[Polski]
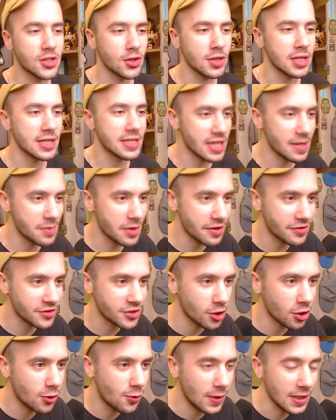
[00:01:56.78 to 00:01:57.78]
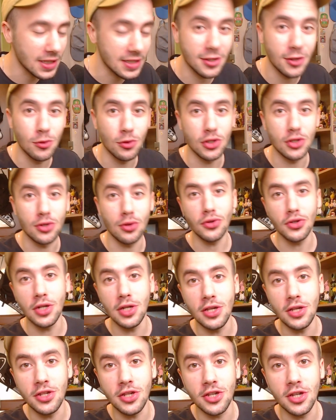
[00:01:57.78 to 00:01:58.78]
co jest na pierwszej okładce, już
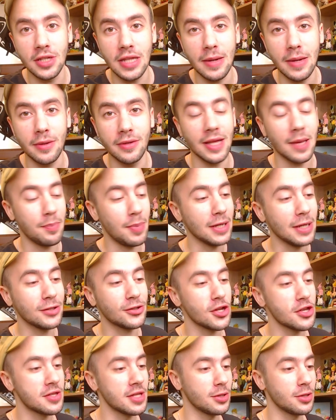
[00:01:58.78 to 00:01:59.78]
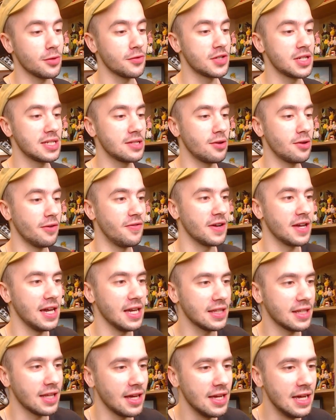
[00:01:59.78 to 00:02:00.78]
zdążyliście się na, napatrzeć na to wszystko,
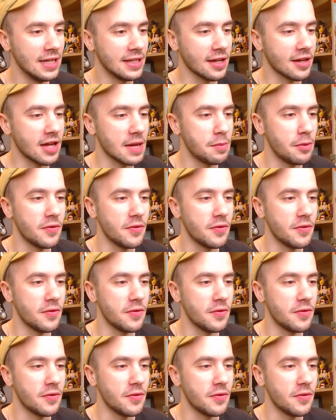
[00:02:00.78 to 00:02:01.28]
Vegeta, tak jak